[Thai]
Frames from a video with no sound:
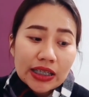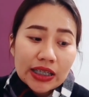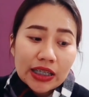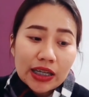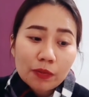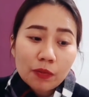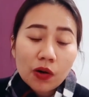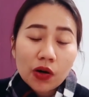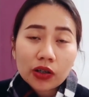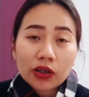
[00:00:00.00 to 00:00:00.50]
ที่
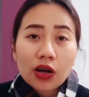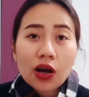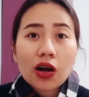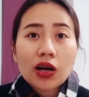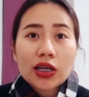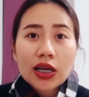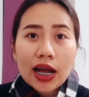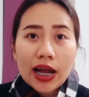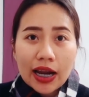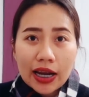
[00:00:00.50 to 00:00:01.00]
เดพอร์ต
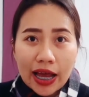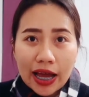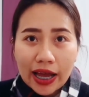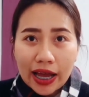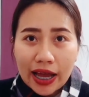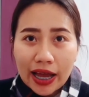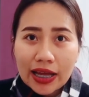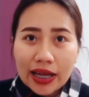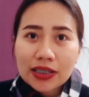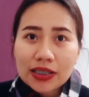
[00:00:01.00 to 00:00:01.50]
ก็รา
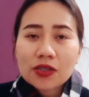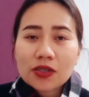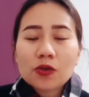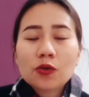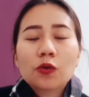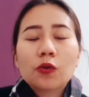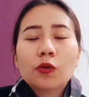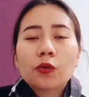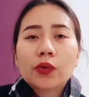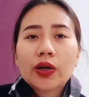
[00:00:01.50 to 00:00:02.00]
คาอาจจะ
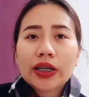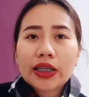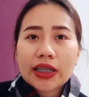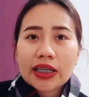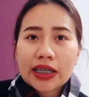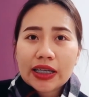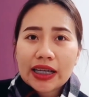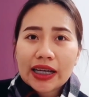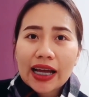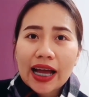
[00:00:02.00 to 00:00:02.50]
สูงกว่า
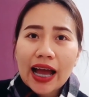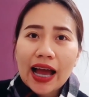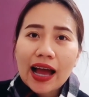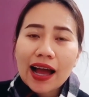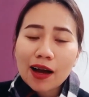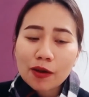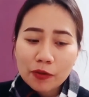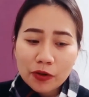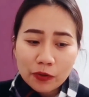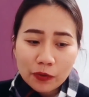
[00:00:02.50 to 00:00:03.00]
นี้นะคะ
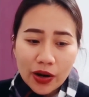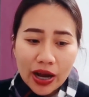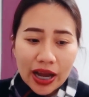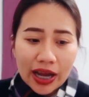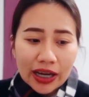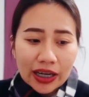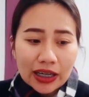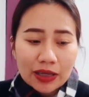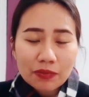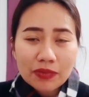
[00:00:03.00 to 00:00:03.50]
เอาเป็นว่า
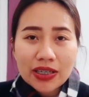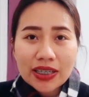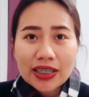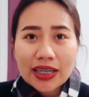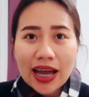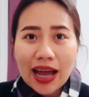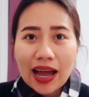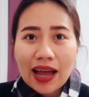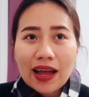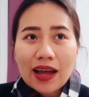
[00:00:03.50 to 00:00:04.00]
คลิปนี้
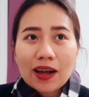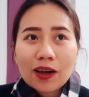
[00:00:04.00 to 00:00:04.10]
เนี่ย